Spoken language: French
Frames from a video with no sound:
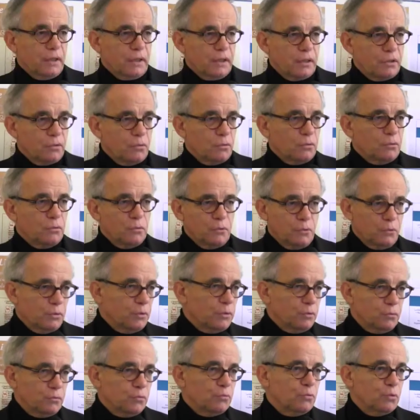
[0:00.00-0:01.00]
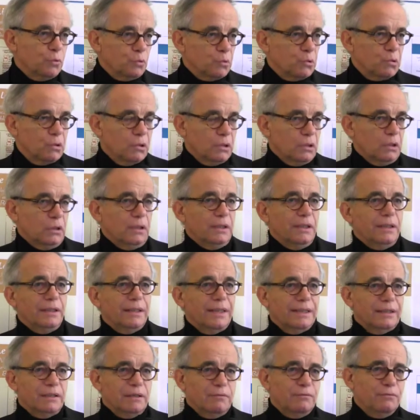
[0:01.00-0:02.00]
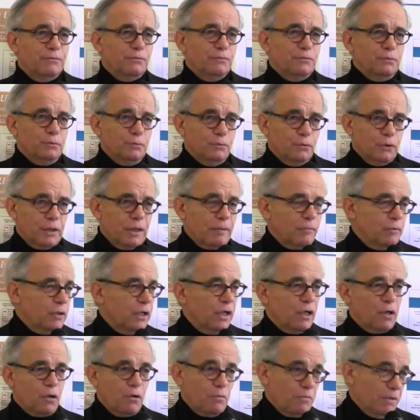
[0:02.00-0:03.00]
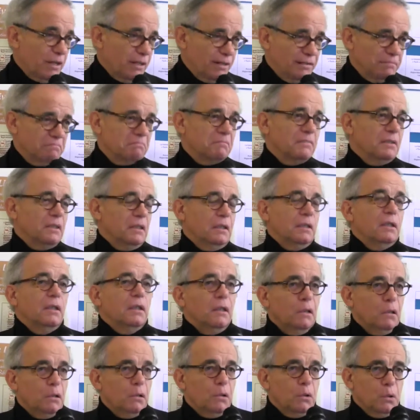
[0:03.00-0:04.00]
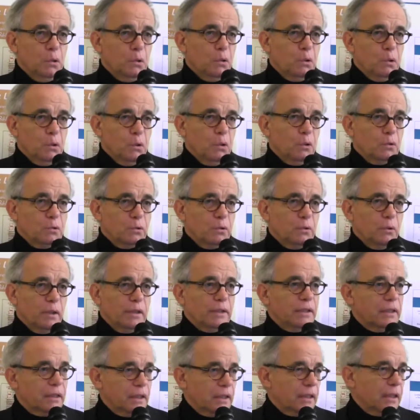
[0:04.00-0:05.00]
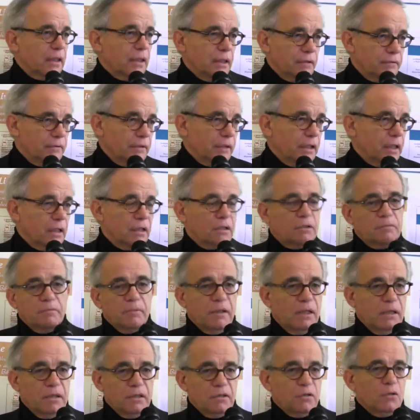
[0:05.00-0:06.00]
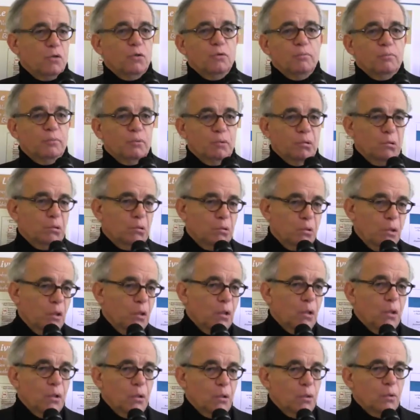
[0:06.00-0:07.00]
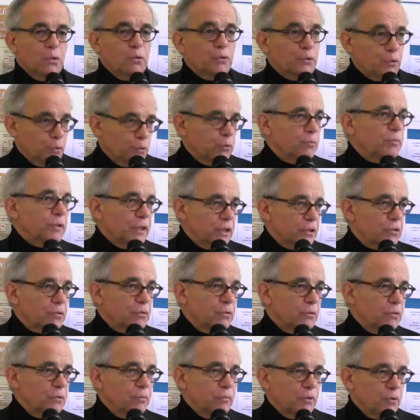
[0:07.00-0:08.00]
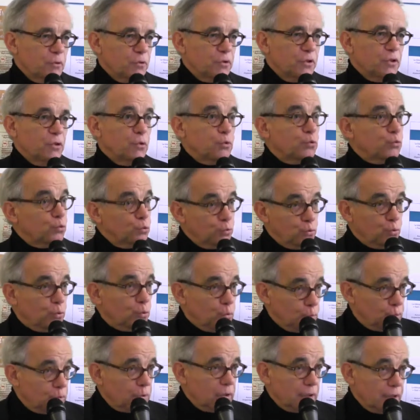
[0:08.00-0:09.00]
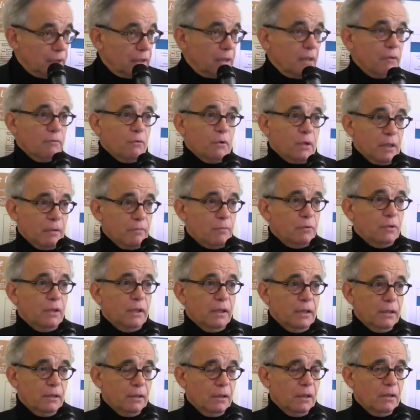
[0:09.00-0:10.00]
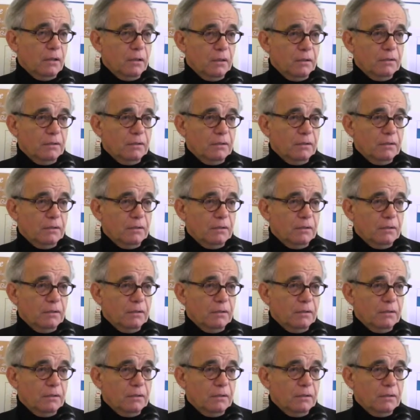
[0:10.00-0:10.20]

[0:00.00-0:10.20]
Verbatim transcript: la question de Dieu et du tout autre. Il y a du vocabulaire commun euh, entre Heidegger et Levinas, par exemple, Dieu bien sûr, mais aussi le tout autre, qui est un vocabulaire